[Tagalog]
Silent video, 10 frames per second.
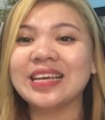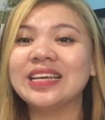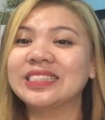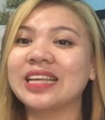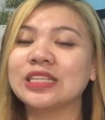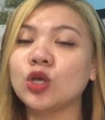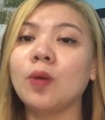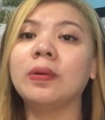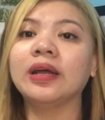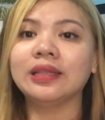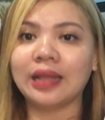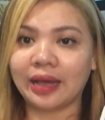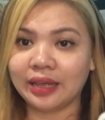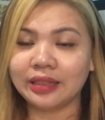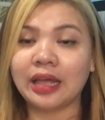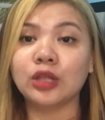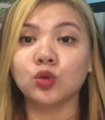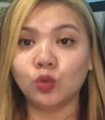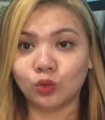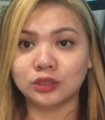sa sobrang laking
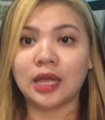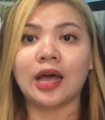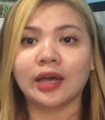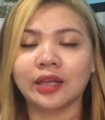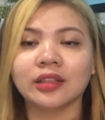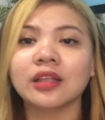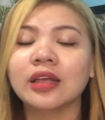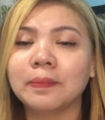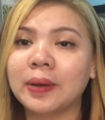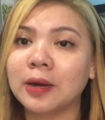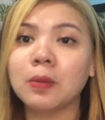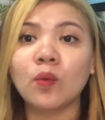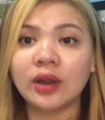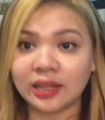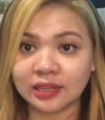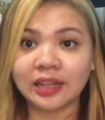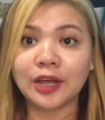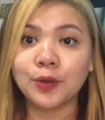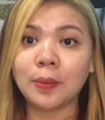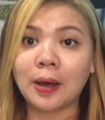naitulong sa akin para mawala talaga
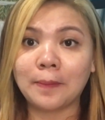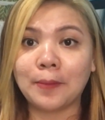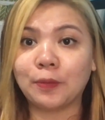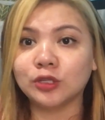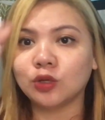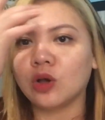yung mga pimples ko.